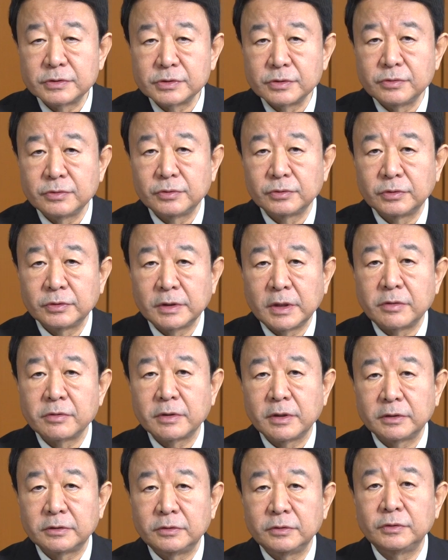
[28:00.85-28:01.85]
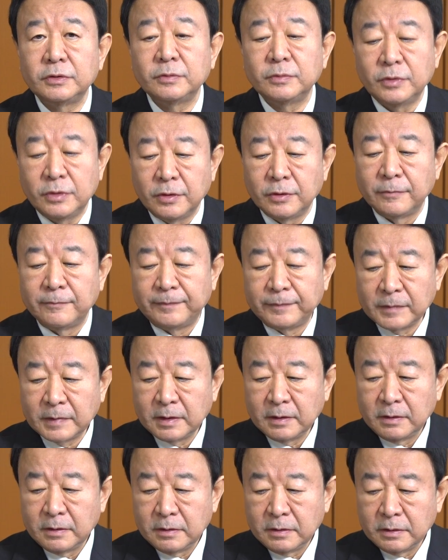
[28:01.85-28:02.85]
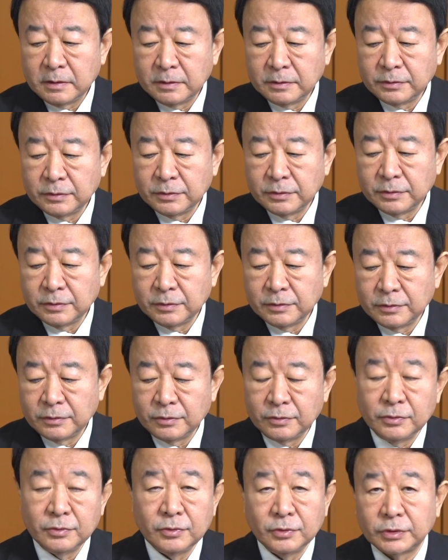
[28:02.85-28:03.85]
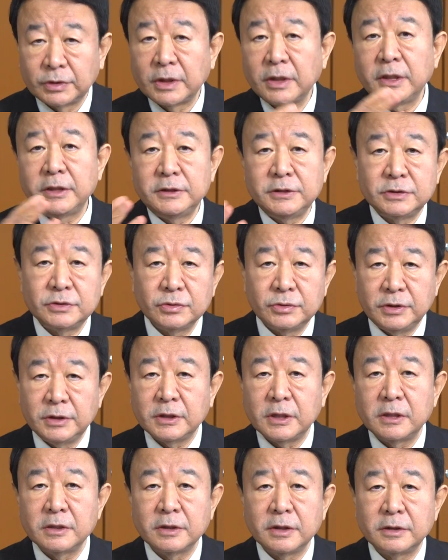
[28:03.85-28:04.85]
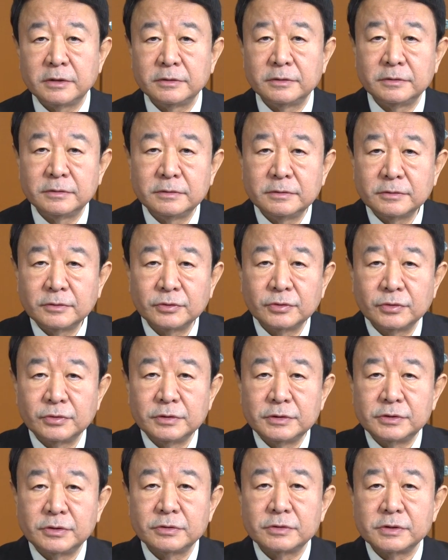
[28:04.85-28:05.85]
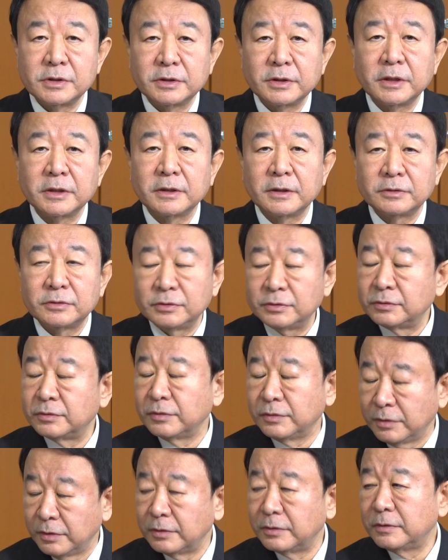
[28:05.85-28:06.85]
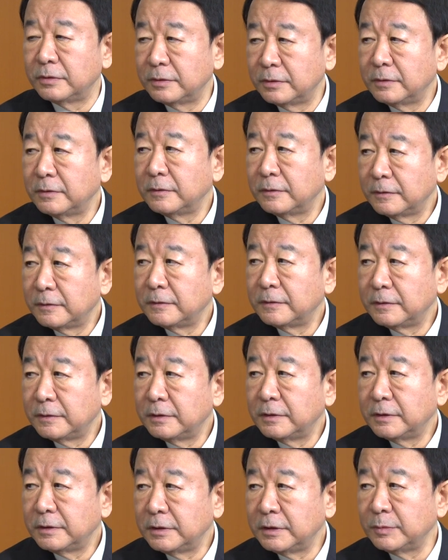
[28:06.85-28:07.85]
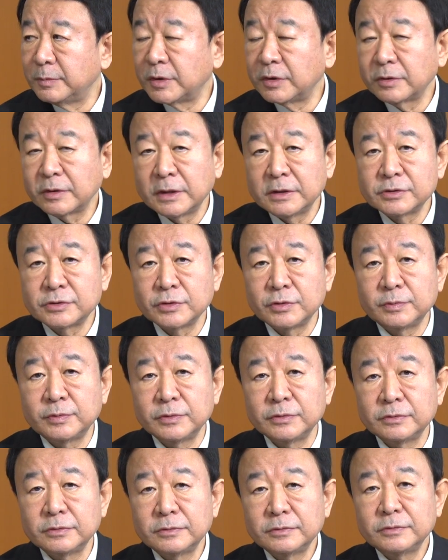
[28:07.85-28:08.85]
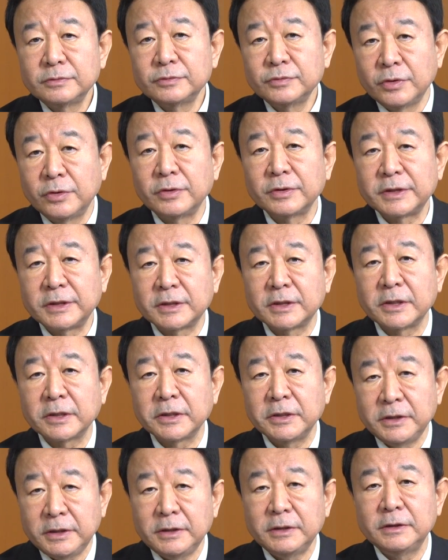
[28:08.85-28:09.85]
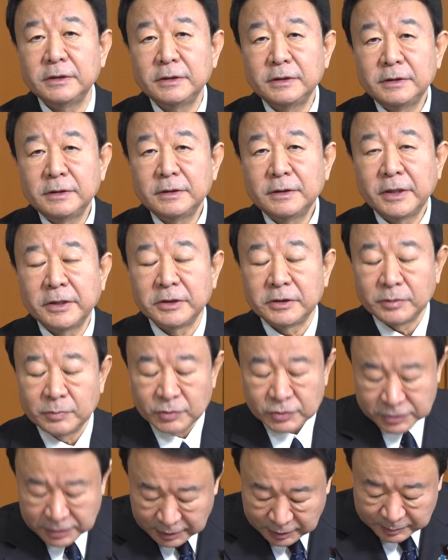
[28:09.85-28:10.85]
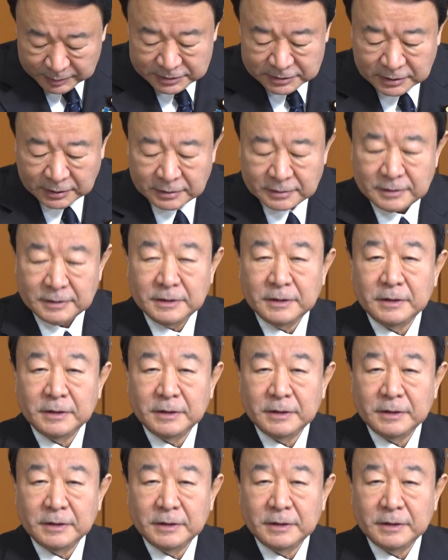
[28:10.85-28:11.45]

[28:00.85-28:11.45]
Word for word: に沿うことなのかというのもあのお互い一緒に考えることの一つじゃないかというのを今の感想文をきっかけにあえて申し上げました。